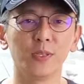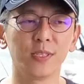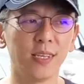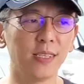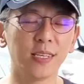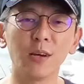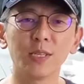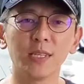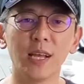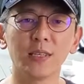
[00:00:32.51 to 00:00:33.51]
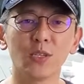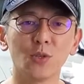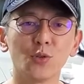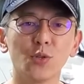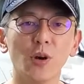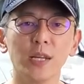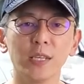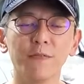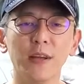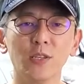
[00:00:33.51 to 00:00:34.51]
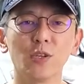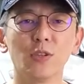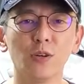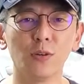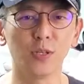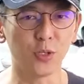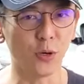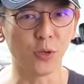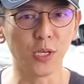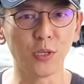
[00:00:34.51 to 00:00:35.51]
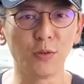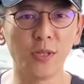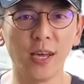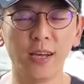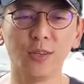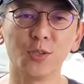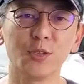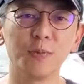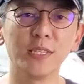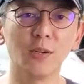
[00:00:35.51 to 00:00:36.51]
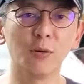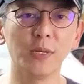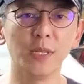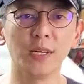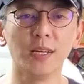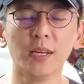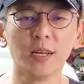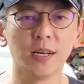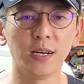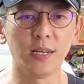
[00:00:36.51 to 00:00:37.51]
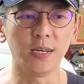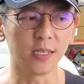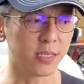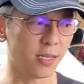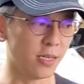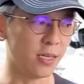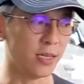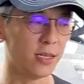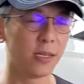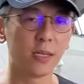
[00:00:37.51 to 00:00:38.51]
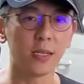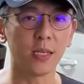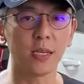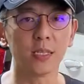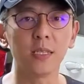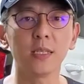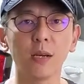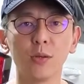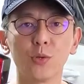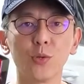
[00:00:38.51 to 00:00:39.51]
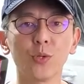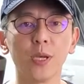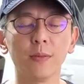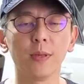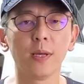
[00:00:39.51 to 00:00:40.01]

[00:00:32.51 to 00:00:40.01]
现到现在持续都还在贩售的永逸轮胎哈，就是变成我们的呃一个一个经销的据点。